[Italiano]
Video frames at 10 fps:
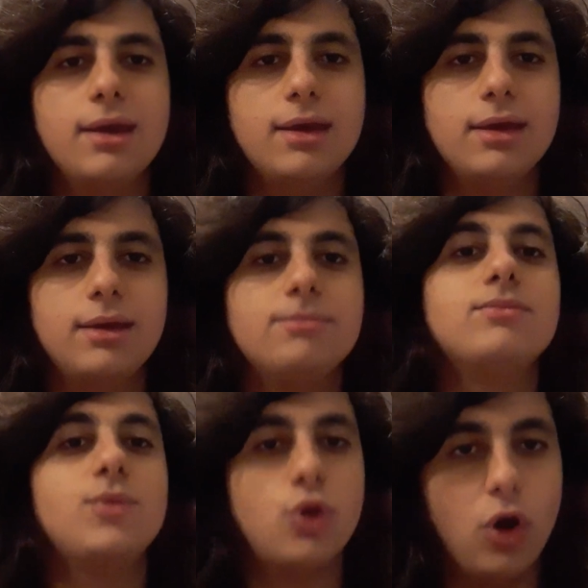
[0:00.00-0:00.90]
Eh,
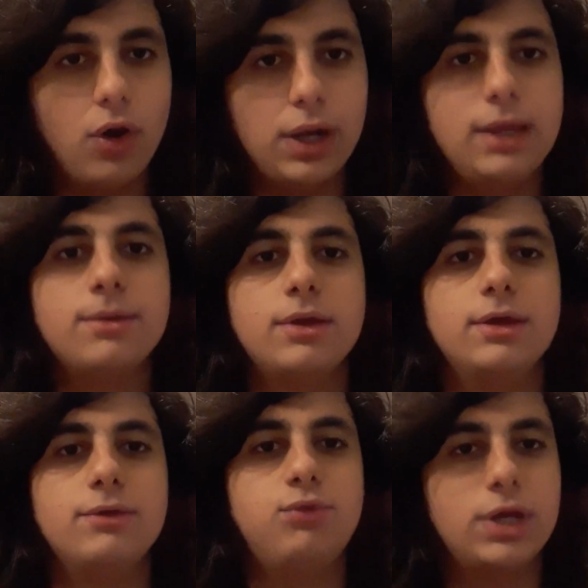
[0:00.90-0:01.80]
cori,
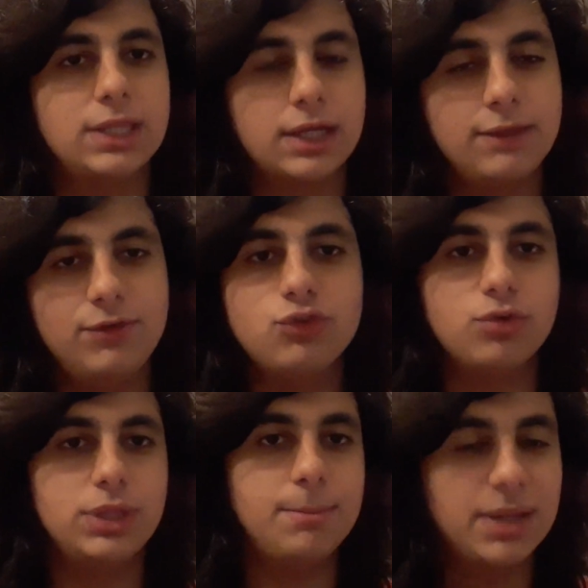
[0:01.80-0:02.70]
eh, fuochi d'artificio,
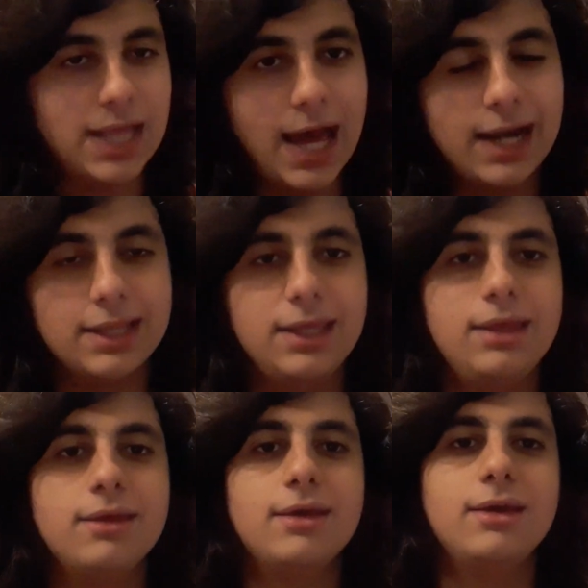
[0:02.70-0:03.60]
quindi
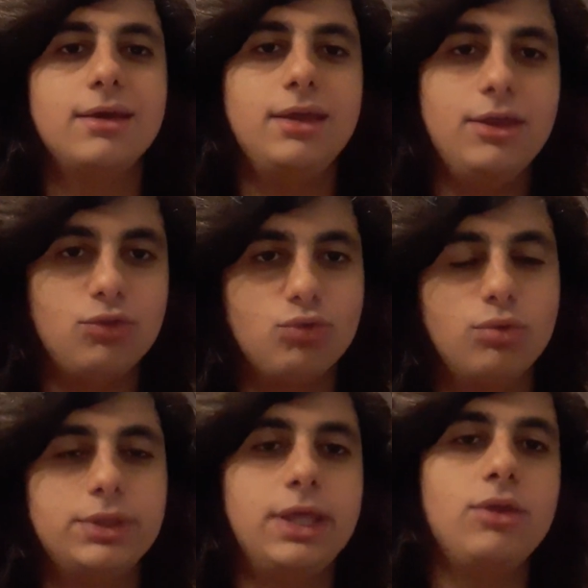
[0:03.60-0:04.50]
petardi,
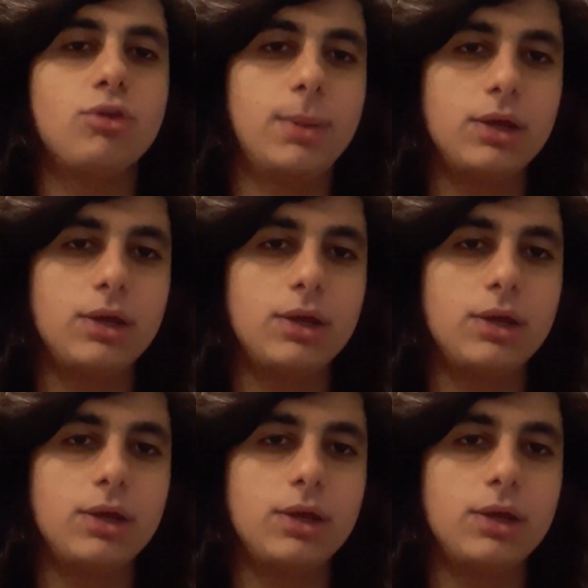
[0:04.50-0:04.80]
insulti, insomma la